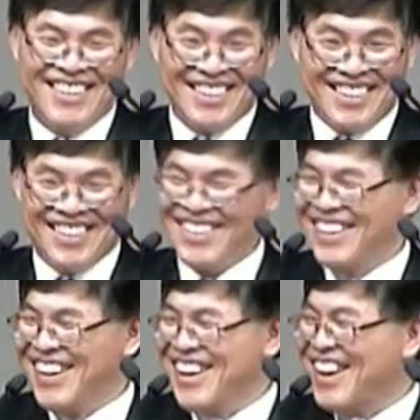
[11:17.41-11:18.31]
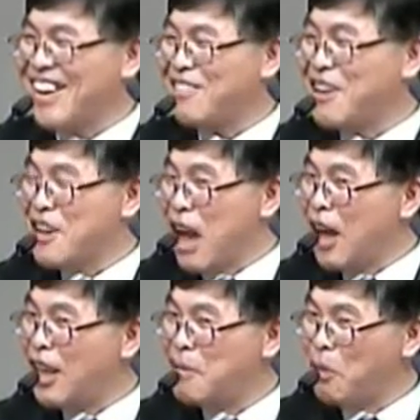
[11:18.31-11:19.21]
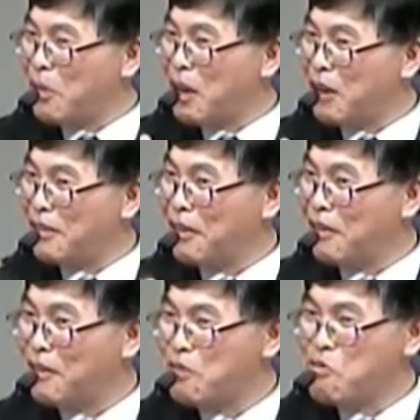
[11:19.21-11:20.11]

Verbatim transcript: 그죠? 그러니까 하나님이 어떻게 하겠어요?